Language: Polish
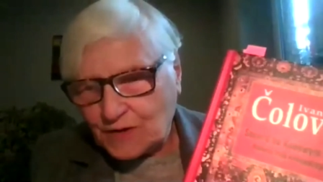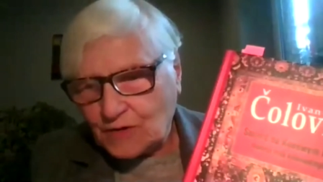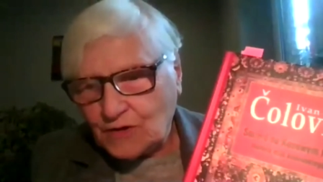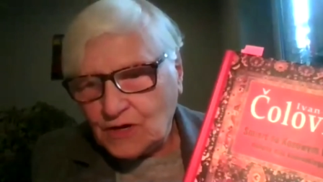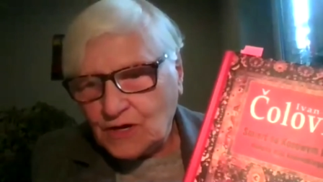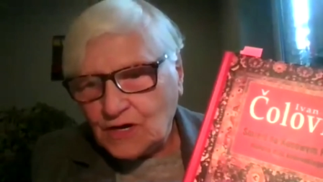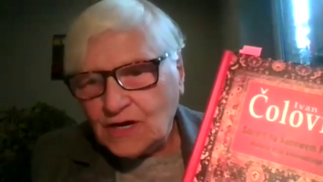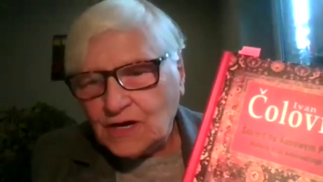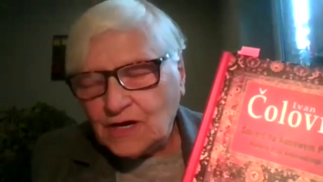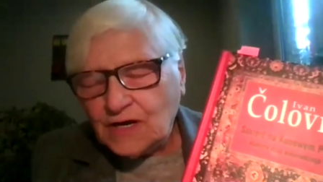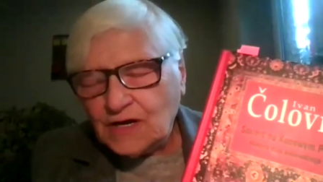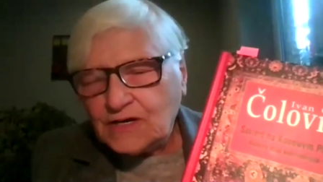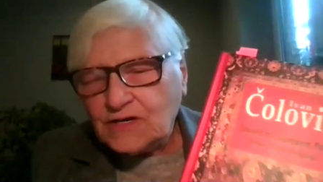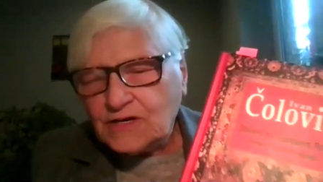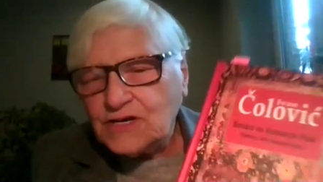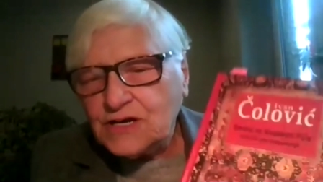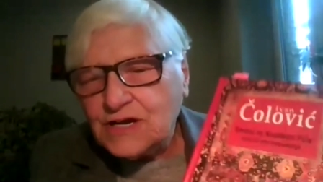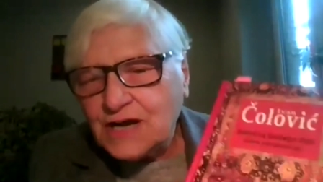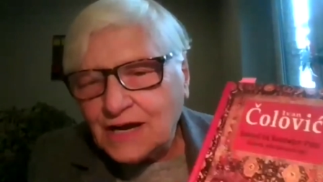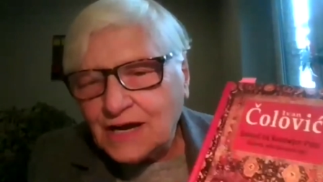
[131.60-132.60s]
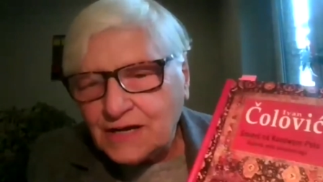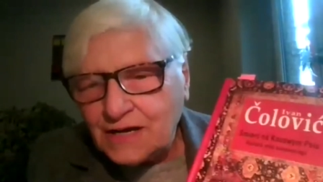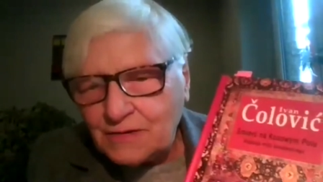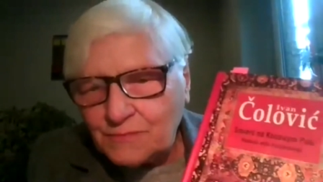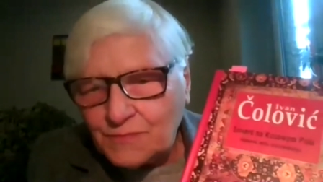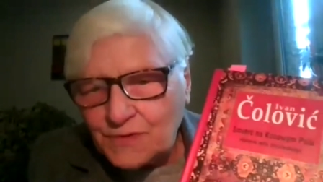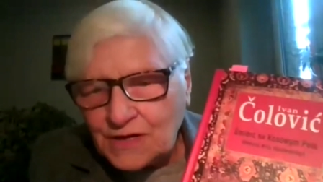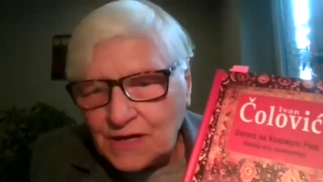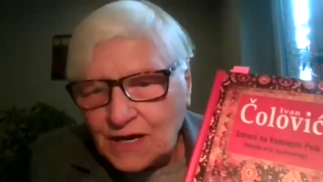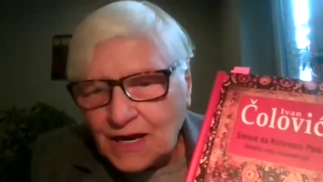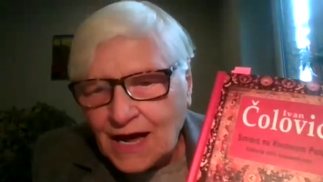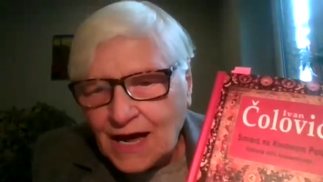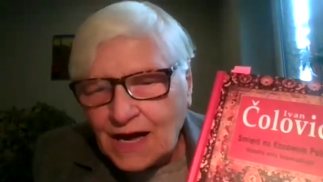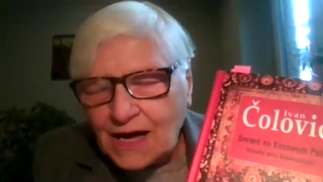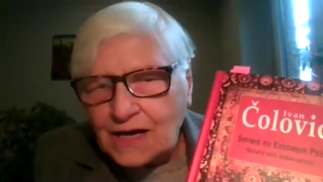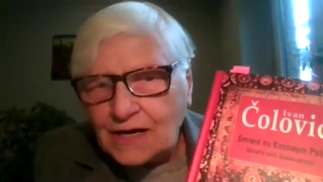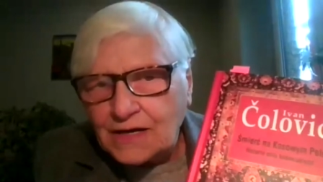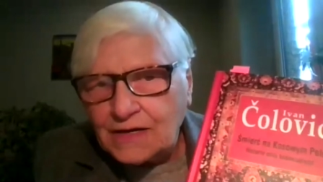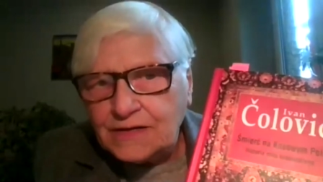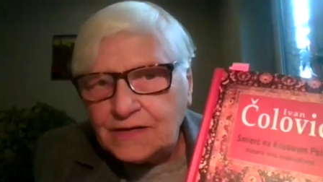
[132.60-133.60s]
To pierwsze w moim życiu takie
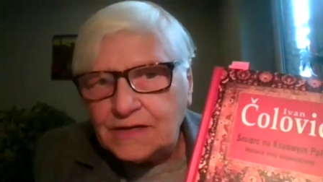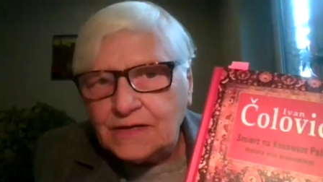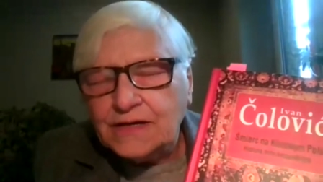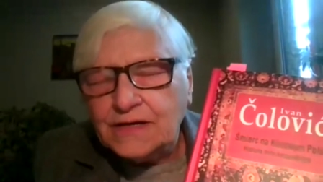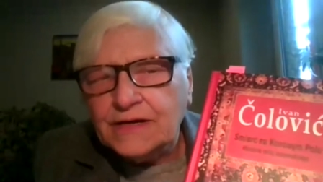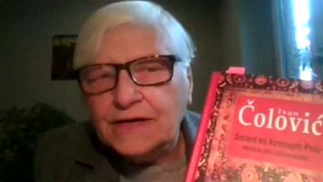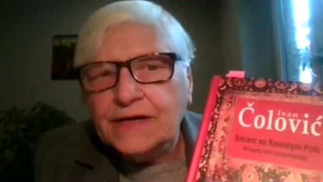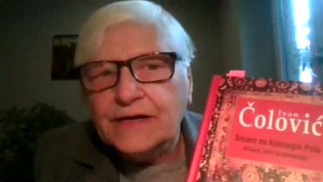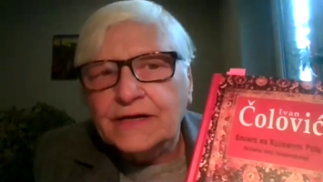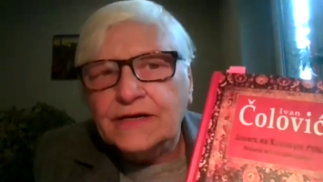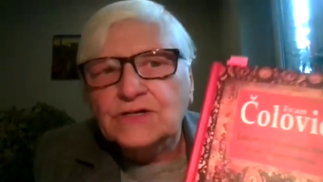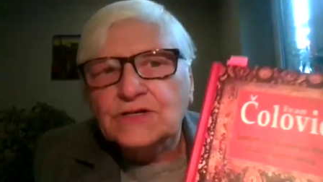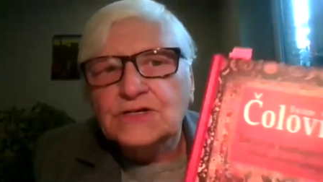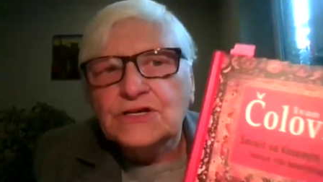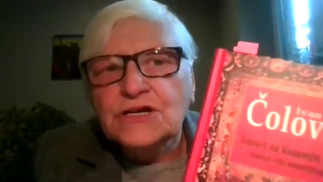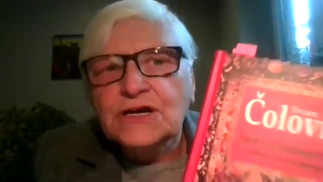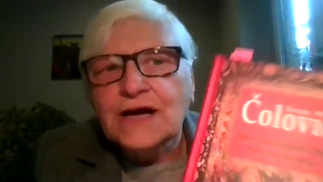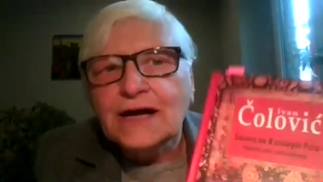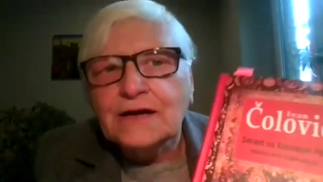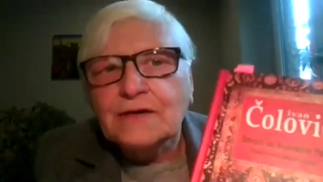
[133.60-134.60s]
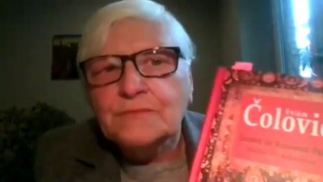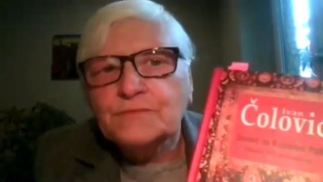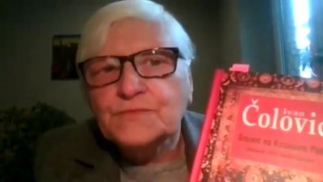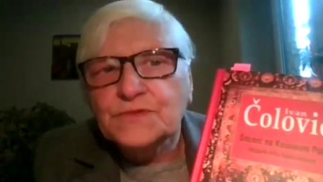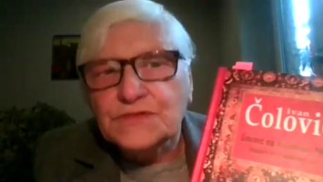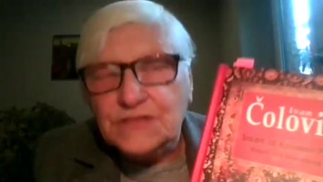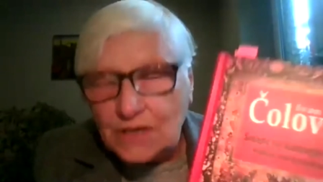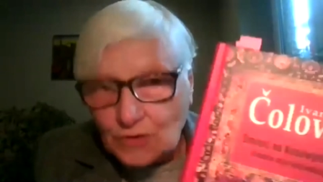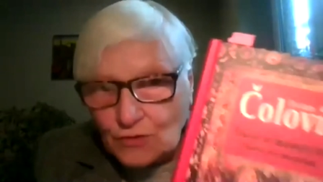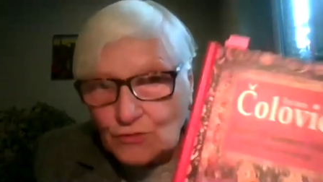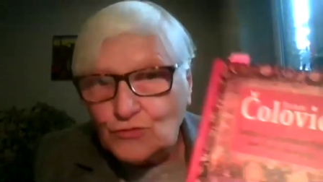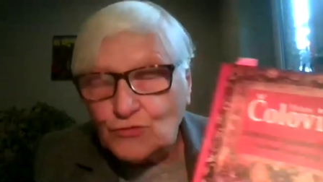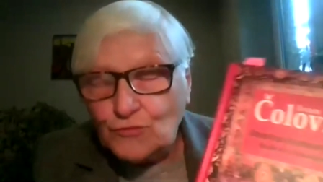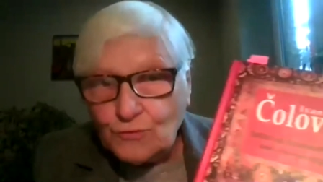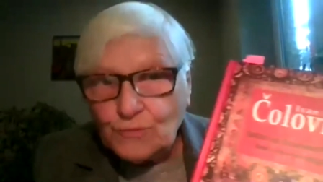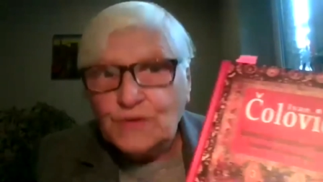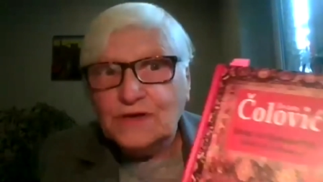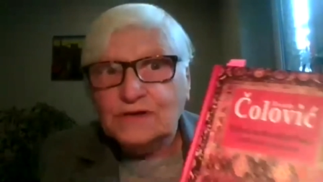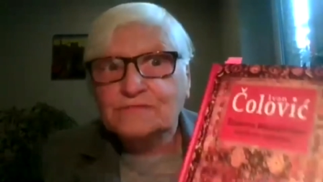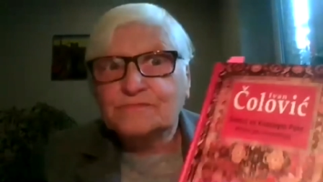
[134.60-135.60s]
przedsięwzięcie. Przekład w
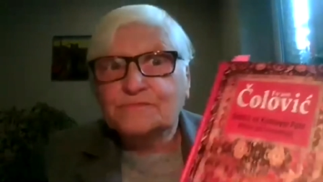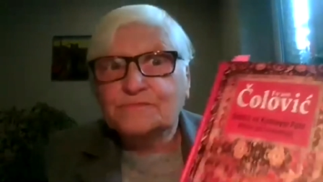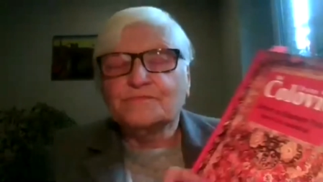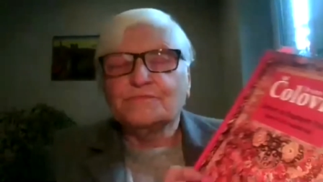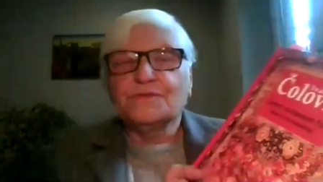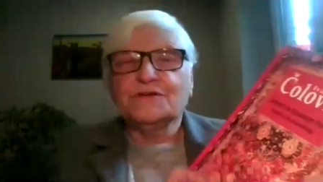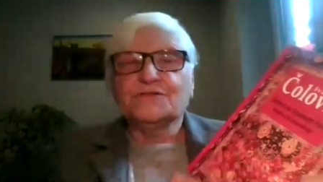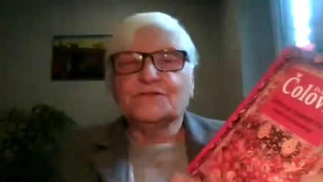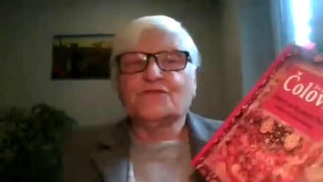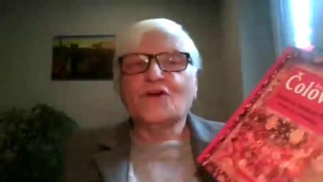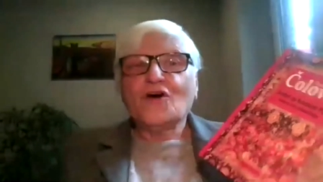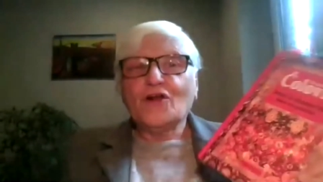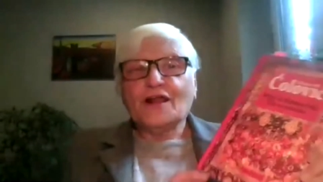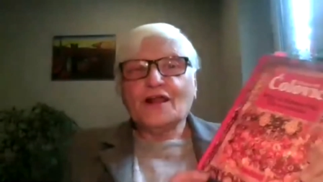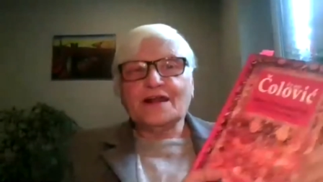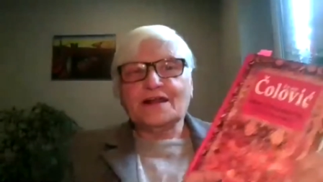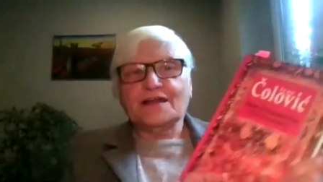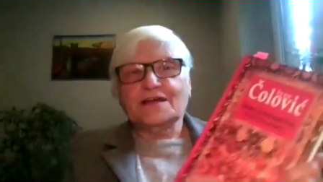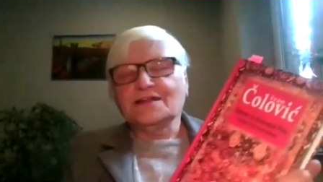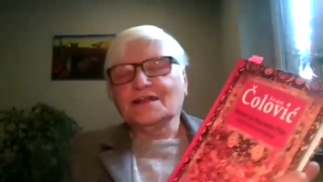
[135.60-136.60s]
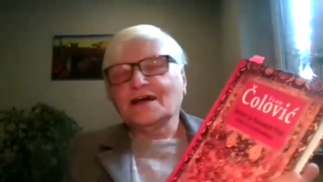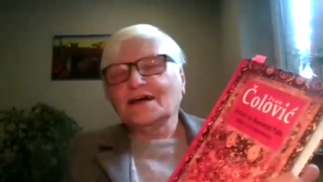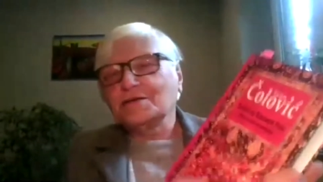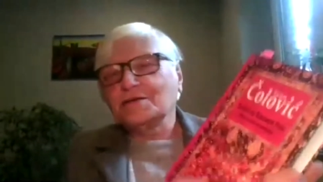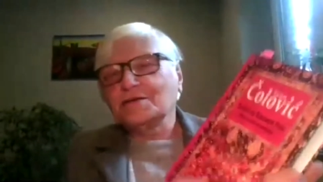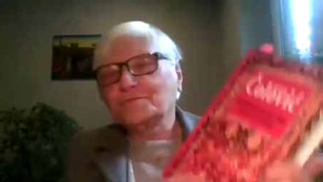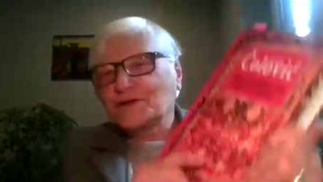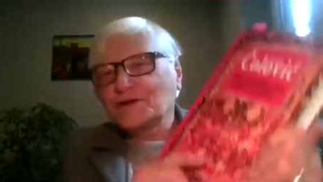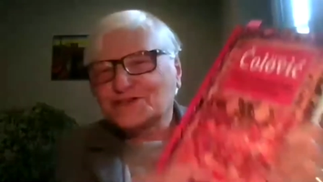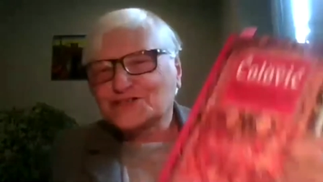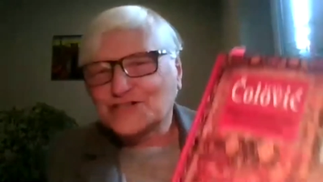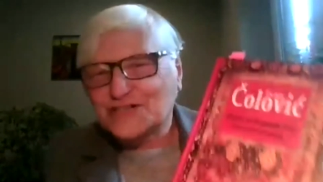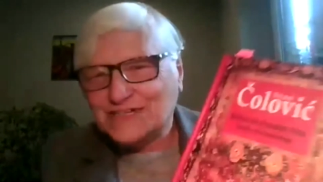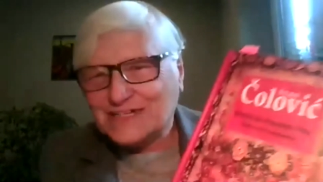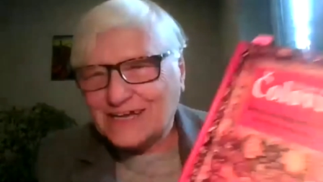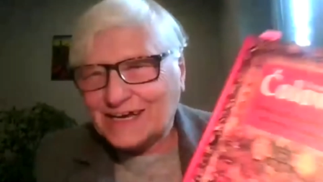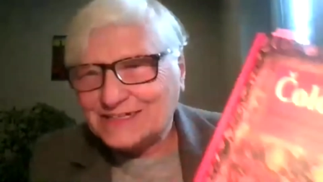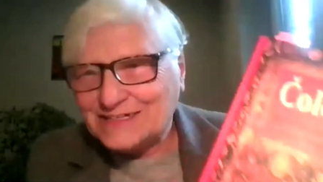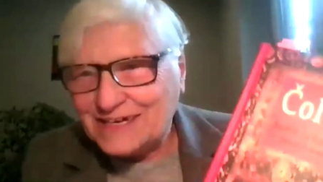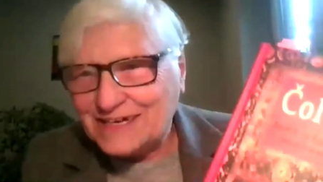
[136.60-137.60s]
cztery osoby, cztery
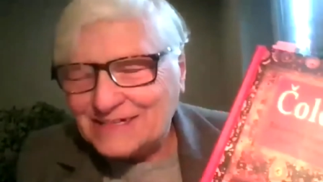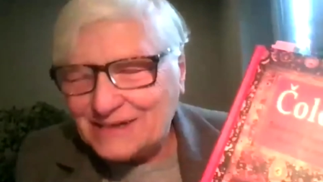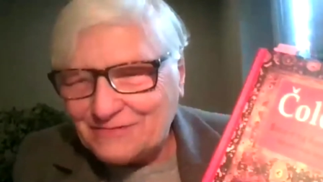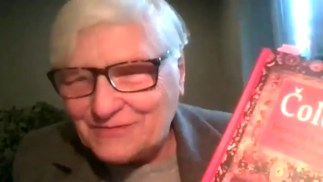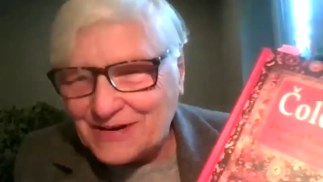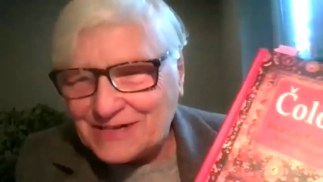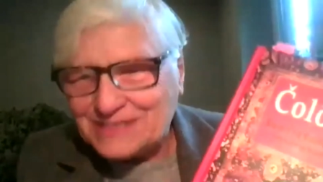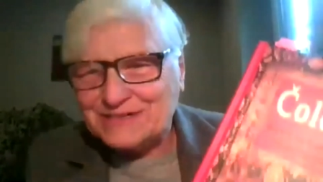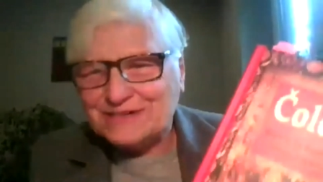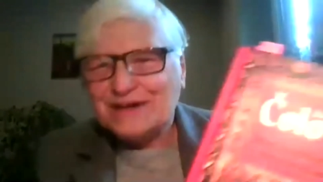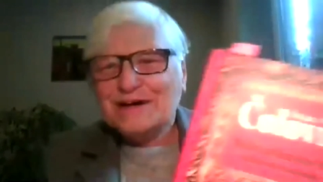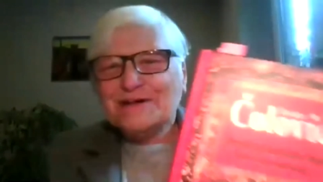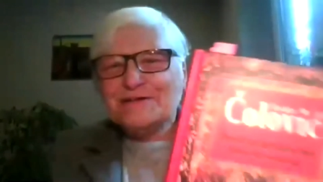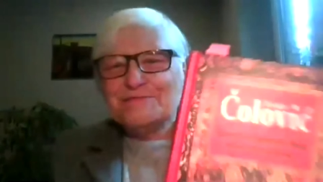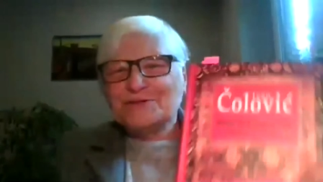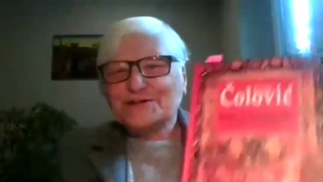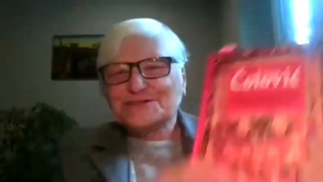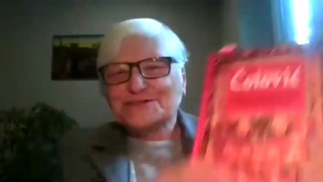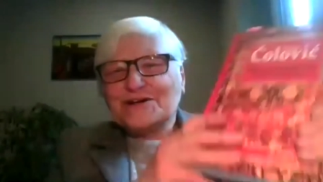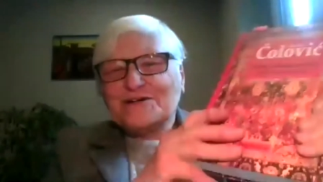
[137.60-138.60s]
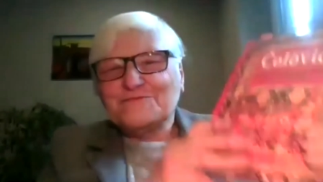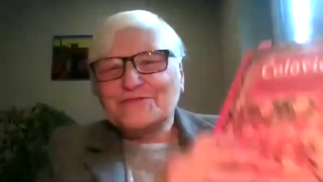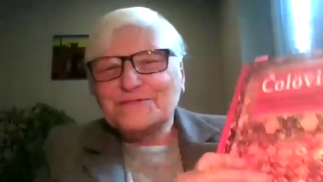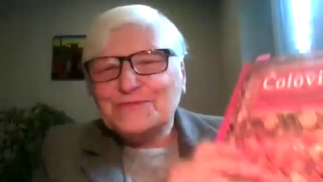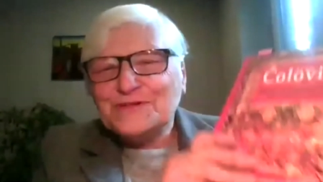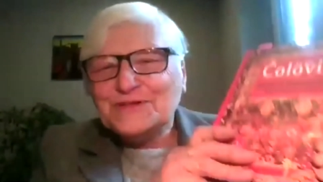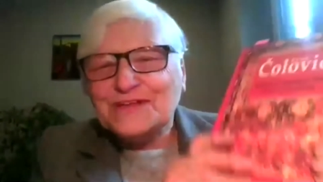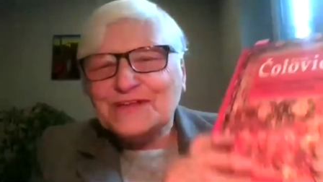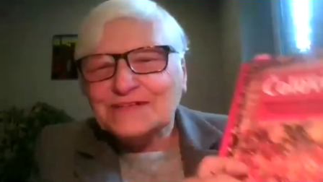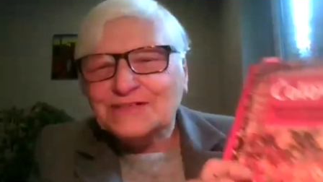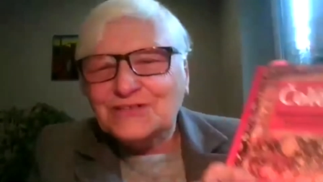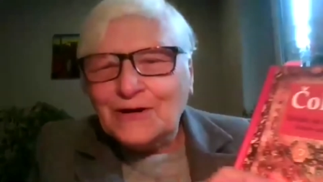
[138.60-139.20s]
kobiety, przedsięwzięcie bardzo udane.